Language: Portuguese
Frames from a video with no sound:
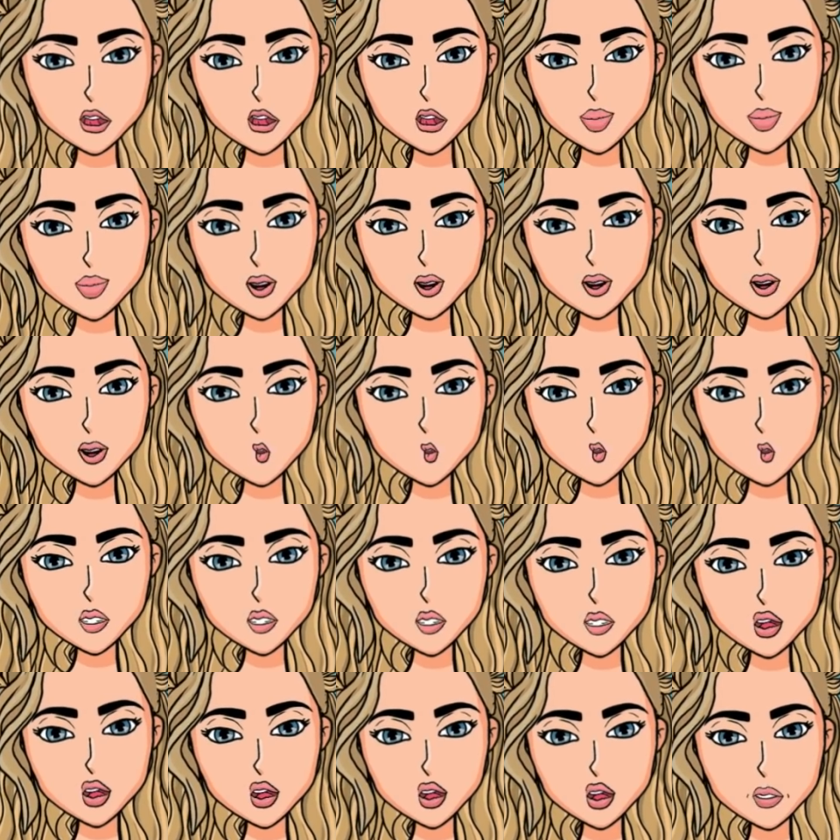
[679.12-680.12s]
Por outro lado,
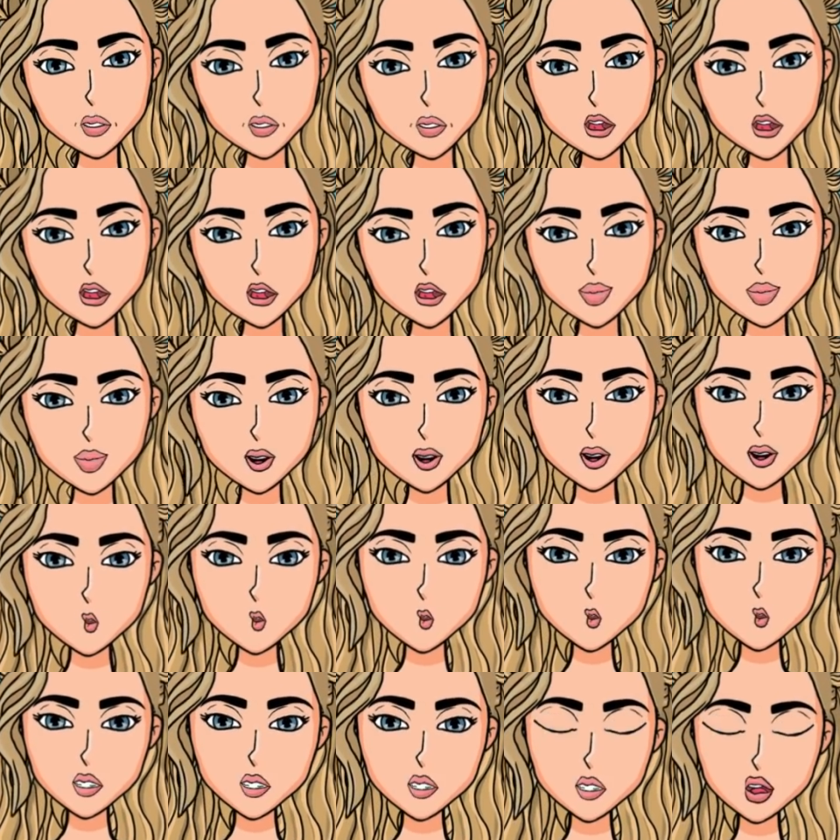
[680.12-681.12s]
eu sabia
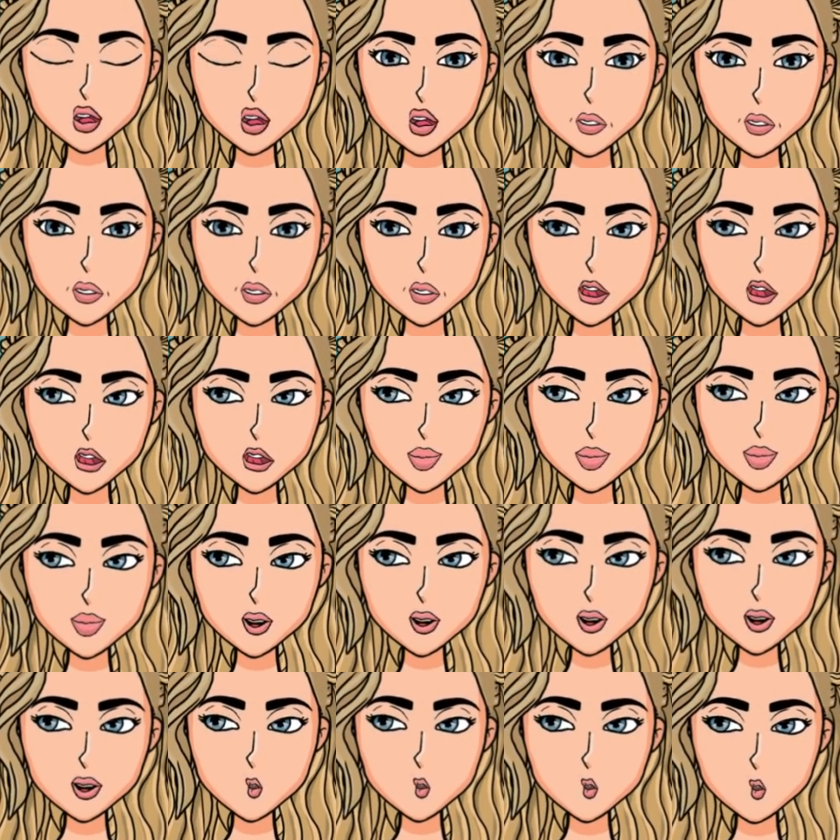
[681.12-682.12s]
que ele era um
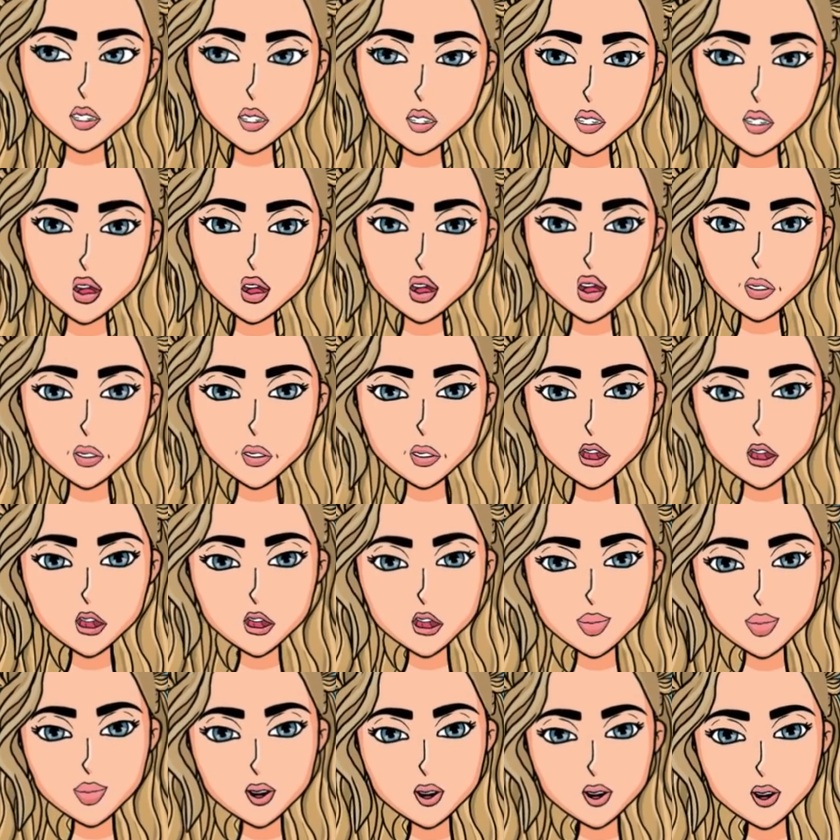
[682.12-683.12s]
mentiroso
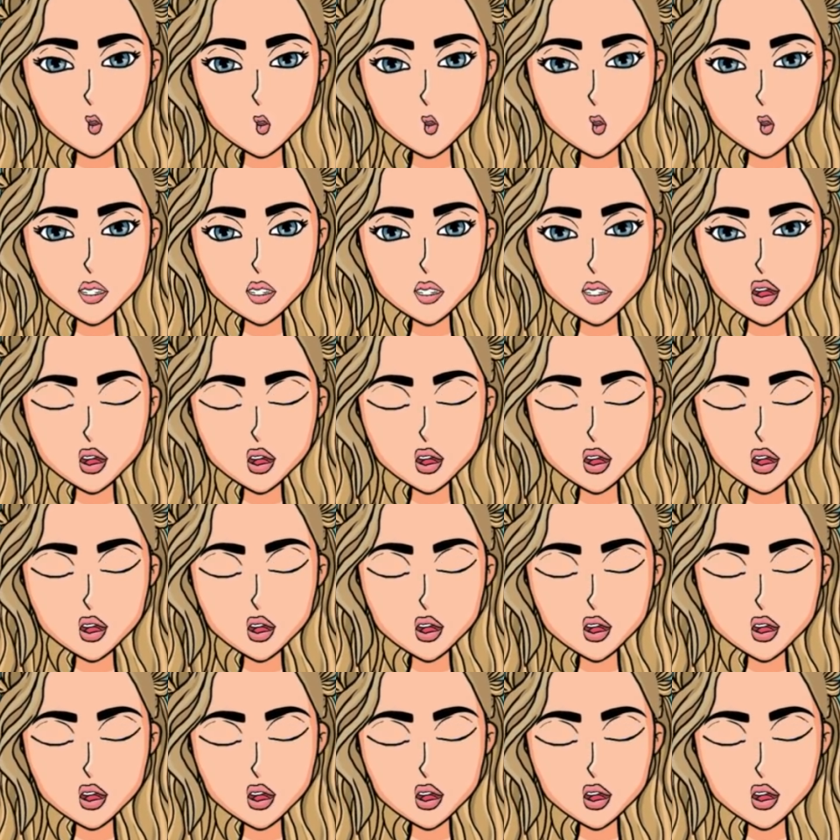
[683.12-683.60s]
e que não era